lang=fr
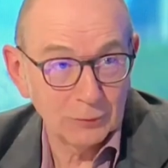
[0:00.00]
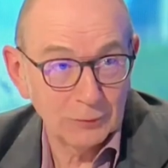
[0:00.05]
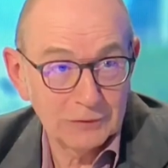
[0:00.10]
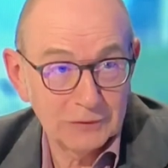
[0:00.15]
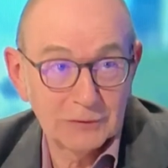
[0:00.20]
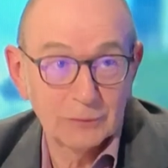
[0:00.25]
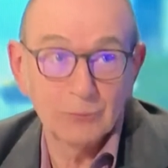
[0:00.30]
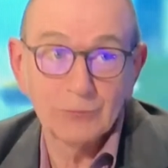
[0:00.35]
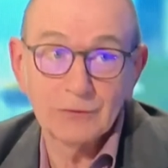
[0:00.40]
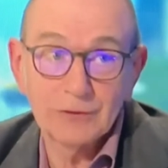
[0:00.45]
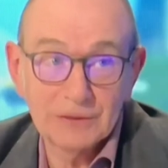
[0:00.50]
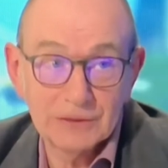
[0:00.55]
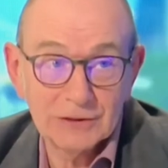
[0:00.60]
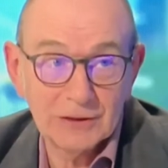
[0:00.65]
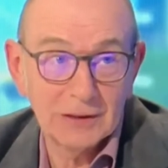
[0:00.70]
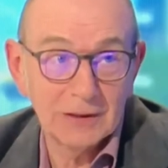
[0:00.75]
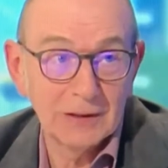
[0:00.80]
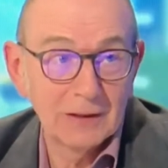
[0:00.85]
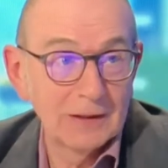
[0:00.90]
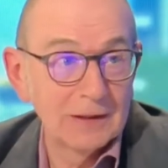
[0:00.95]
entreprises qui ont
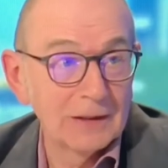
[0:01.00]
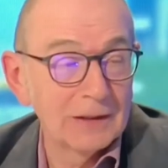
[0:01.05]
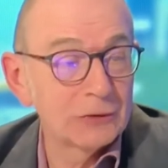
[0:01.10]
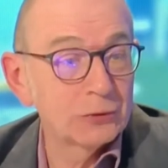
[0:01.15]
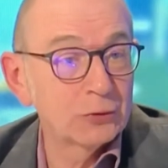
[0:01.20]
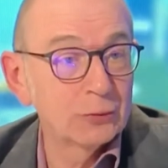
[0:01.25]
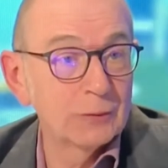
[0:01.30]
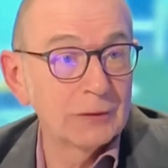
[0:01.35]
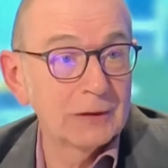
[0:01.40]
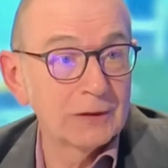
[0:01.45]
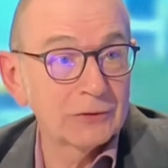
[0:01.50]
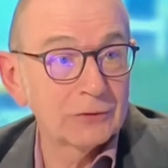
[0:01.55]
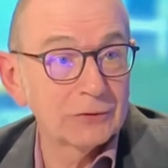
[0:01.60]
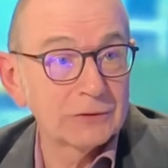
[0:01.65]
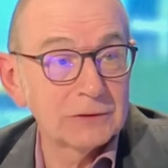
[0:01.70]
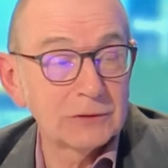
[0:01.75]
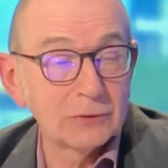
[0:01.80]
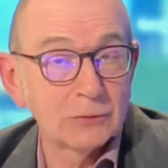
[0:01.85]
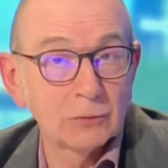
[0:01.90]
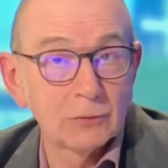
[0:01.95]
déjà assumé la
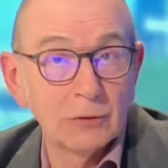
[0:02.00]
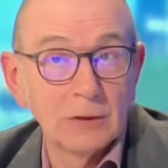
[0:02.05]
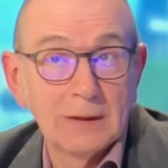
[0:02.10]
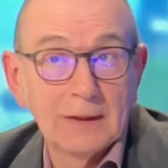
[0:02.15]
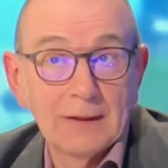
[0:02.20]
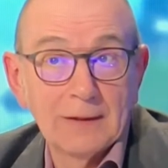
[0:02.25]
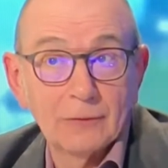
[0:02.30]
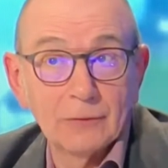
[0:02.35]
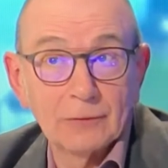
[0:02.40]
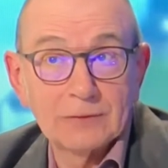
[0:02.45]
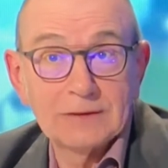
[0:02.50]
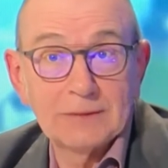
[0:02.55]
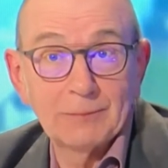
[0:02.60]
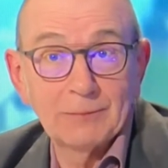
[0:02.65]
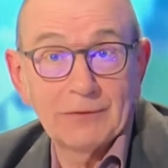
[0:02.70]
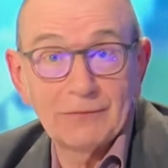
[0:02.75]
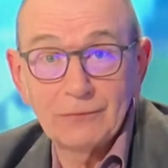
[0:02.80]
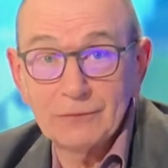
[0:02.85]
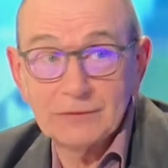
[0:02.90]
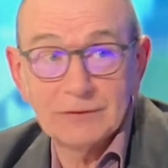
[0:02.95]
transition. Donc ce n'est
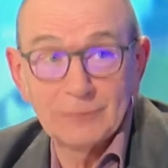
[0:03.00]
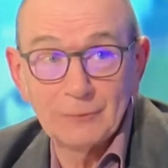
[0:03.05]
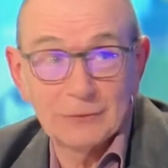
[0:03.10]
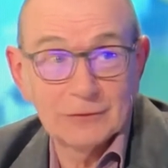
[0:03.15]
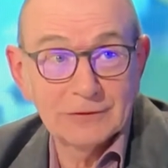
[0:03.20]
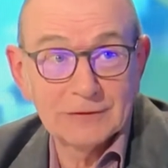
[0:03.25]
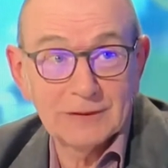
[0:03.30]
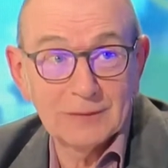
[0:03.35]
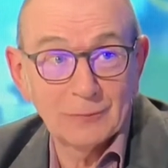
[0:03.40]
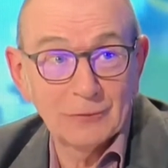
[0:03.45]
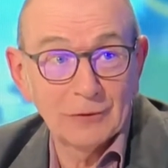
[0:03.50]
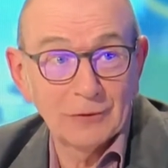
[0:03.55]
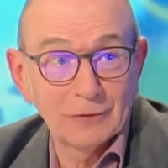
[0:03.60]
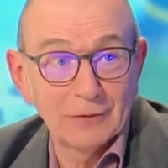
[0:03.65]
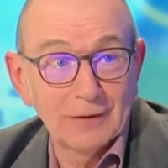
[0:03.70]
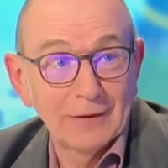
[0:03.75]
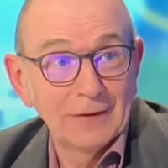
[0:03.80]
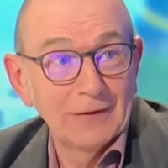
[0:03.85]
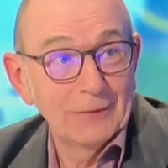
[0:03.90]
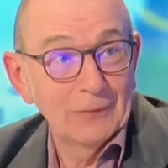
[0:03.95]
pas forcément des
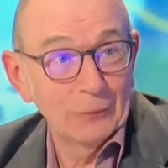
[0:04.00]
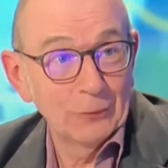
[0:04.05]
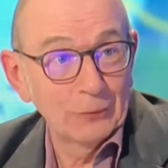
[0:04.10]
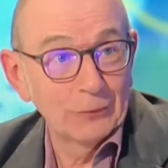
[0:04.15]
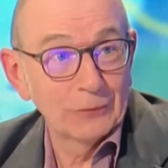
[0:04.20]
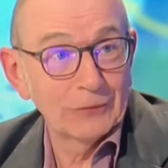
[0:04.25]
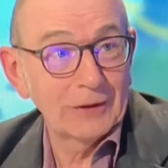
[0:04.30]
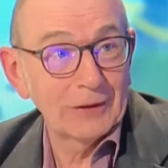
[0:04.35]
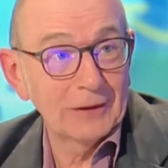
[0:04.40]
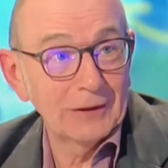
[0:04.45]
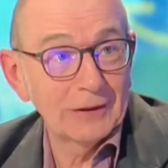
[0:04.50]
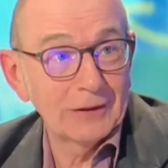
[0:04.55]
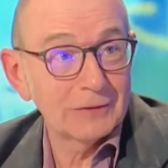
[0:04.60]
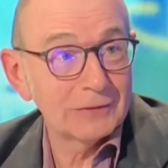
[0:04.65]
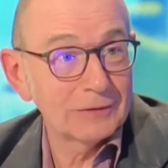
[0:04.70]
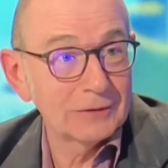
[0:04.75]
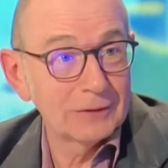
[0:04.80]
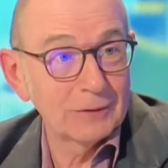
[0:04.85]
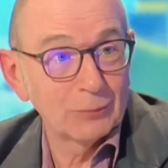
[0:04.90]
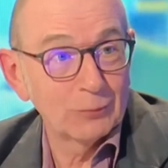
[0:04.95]
amendes, au contraire,
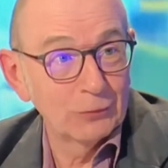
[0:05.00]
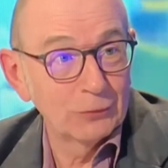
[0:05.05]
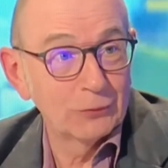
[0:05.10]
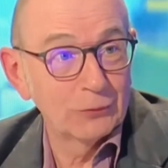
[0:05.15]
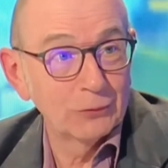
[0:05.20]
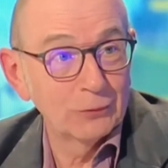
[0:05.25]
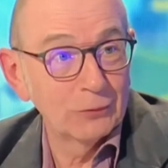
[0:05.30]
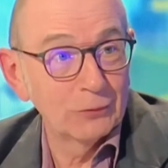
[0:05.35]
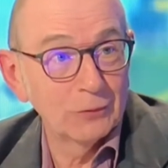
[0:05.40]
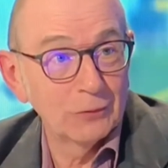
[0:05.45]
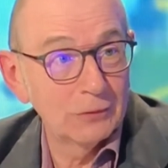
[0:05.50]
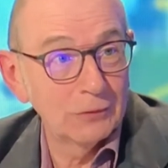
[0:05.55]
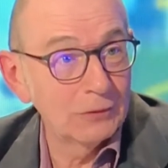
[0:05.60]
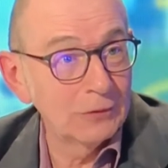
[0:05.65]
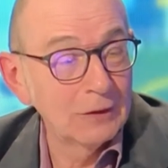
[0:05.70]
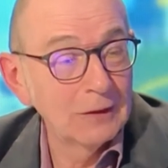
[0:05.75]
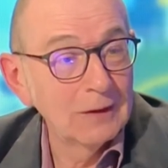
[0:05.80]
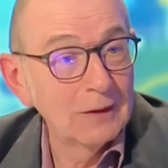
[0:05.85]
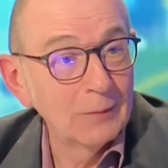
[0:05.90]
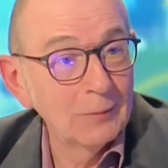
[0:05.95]
c'est plutôt
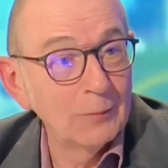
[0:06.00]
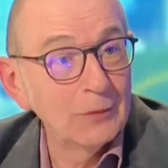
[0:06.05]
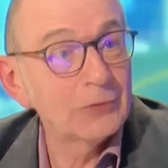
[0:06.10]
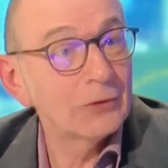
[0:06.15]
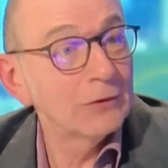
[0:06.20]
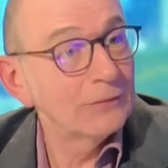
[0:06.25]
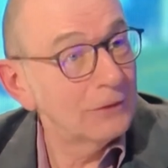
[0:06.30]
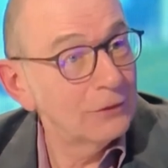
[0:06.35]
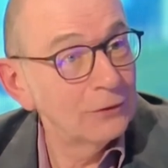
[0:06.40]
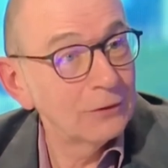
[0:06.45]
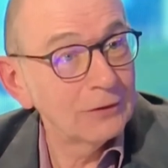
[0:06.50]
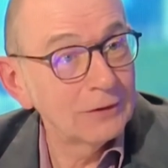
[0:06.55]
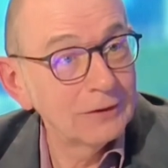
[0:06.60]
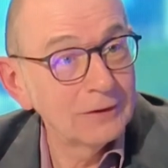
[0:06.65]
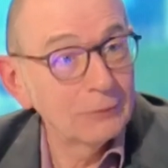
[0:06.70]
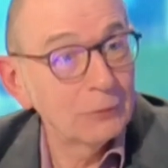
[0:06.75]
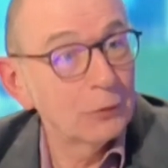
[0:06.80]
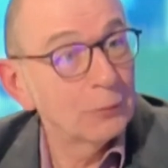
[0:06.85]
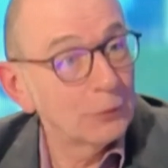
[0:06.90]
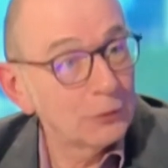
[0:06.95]
mettre en valeur
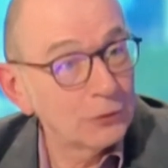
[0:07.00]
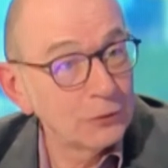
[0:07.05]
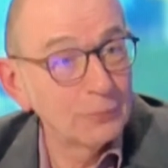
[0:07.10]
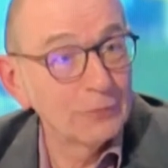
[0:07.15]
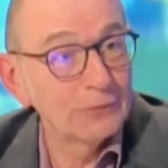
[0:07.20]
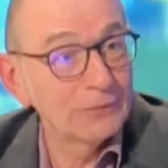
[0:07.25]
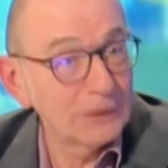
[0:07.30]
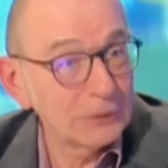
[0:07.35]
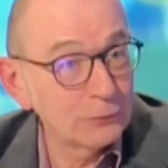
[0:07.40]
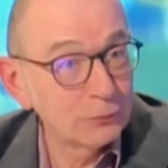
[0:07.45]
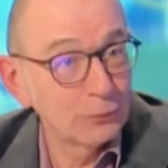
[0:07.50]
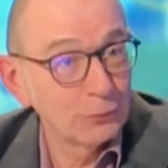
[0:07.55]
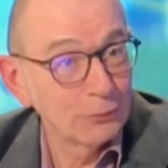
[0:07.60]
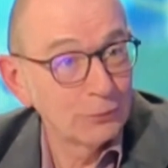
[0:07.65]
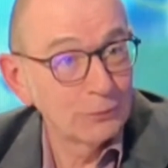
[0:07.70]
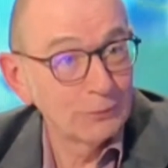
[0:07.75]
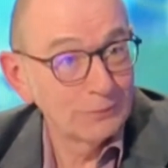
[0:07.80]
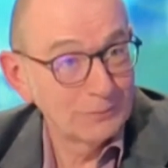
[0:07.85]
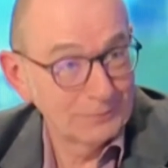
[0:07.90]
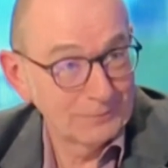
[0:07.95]
les comportements
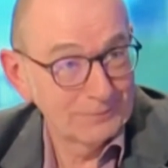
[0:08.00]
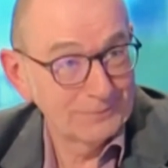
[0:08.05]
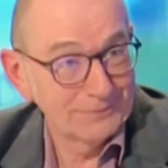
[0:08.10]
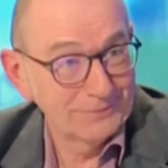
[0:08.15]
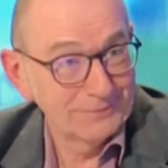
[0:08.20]
vertueux.